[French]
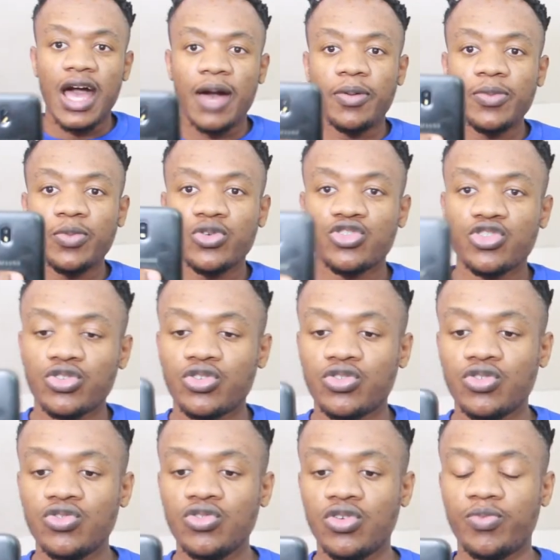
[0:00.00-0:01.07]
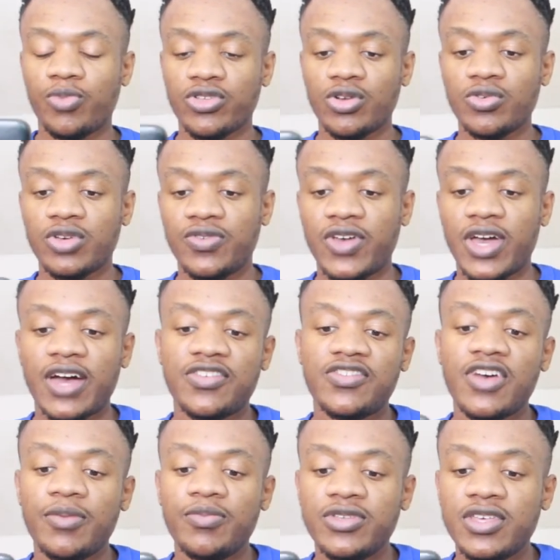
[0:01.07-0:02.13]
Après, pour ce genre de tenue, le pantalon qui fait
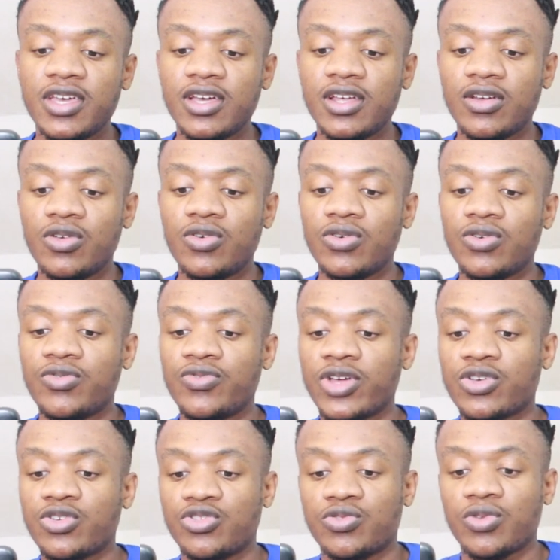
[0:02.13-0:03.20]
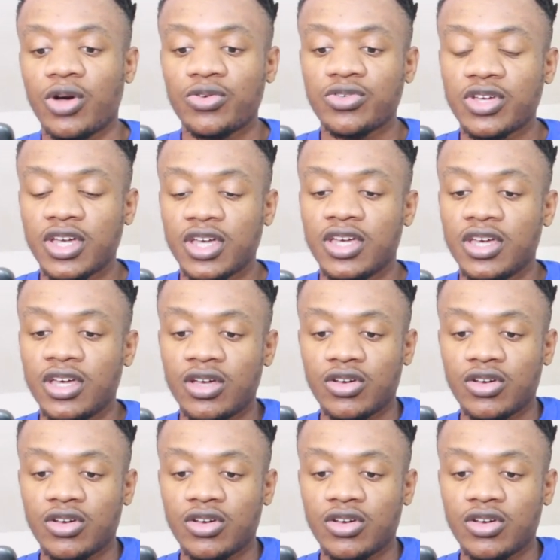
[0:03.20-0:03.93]
assez habillé, le fait que ce soit rentré